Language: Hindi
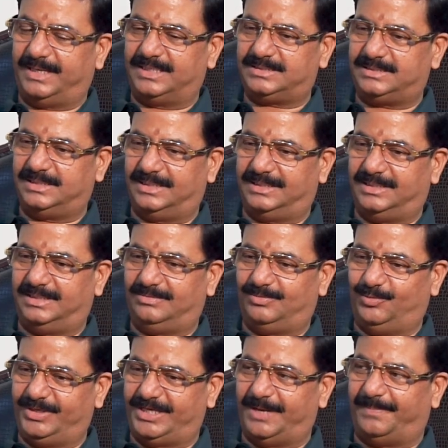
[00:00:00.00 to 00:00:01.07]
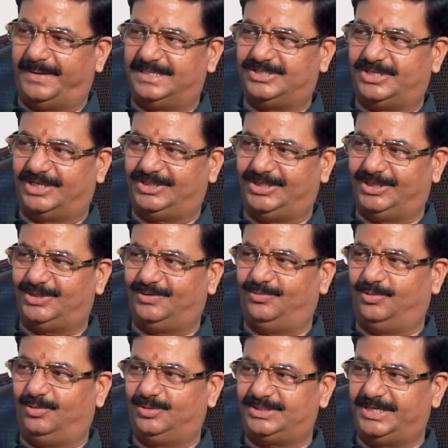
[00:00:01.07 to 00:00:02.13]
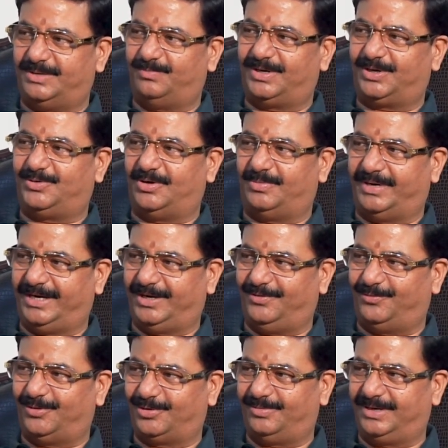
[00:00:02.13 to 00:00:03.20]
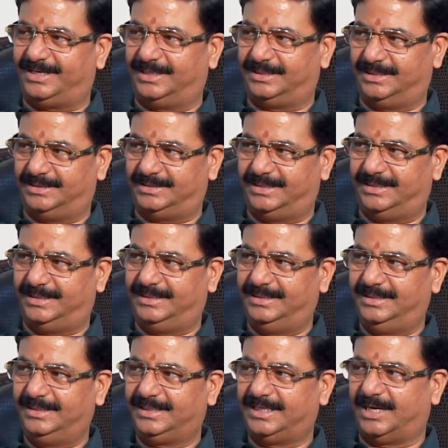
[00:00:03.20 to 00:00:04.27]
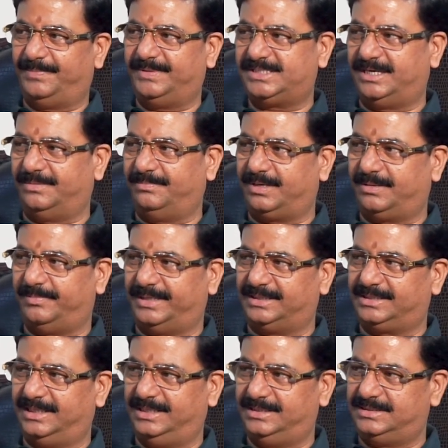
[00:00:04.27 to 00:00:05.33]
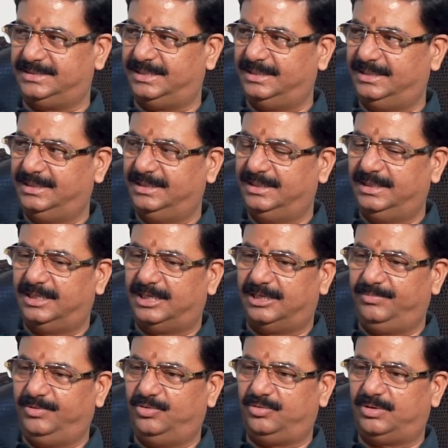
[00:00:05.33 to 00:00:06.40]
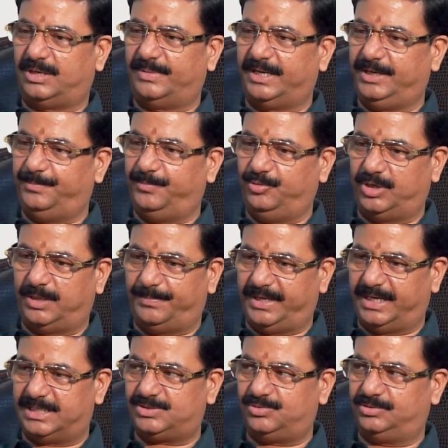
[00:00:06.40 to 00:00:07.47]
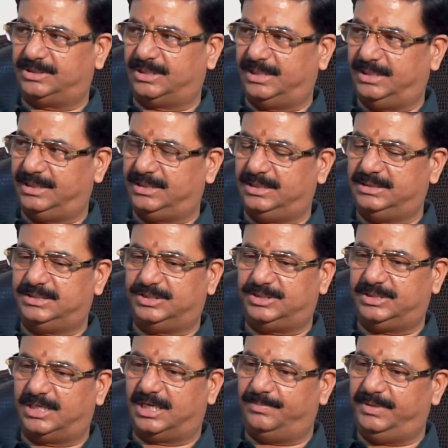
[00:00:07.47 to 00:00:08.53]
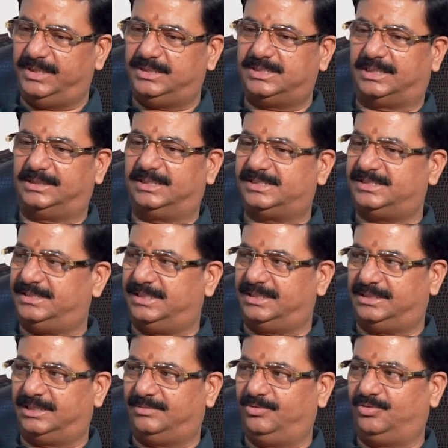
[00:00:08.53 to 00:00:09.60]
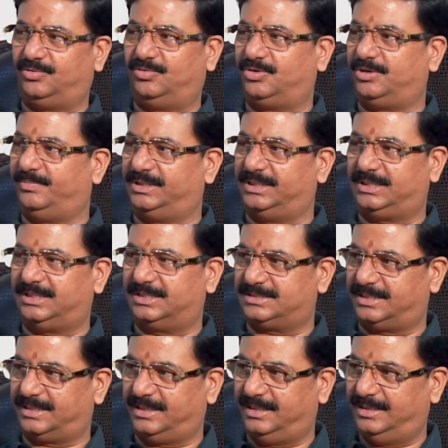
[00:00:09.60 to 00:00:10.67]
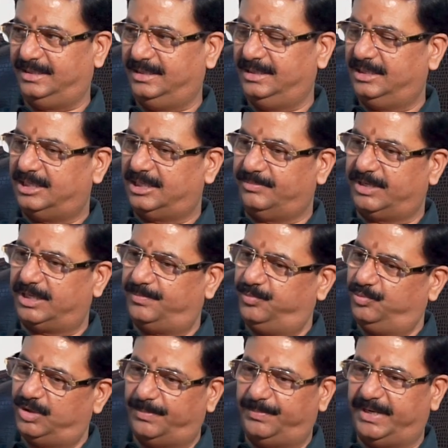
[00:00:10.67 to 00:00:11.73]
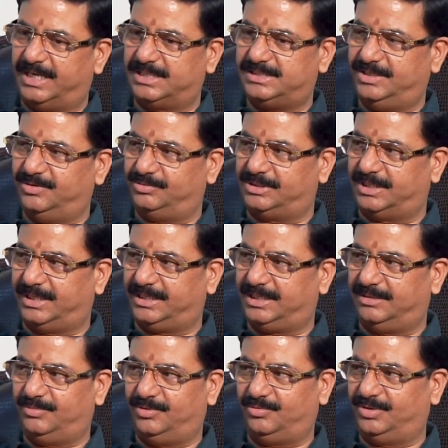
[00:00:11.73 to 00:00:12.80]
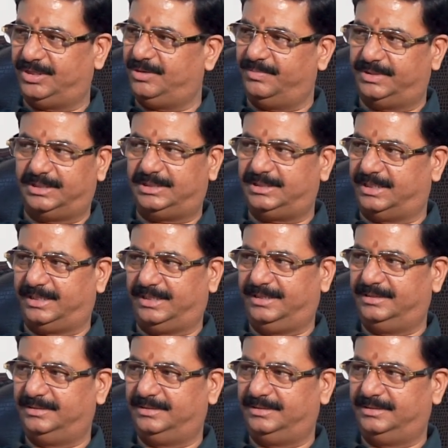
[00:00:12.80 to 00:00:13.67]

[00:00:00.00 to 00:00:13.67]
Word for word: पास उनके पास जाती है तो वो उस नंबर को हमारे को फॉरवर्ड कर देते हैं कि आप इस नंबर पर बात कर लीजिए हम लोग हमारी पूरा प्रयास होता है कि जितना भी ज़्यादा से ज़्यादा हम लोगों की मदद कर सकें हमारा पूरा प्रयास ये होता है कि हम लोग उनकी मदद करें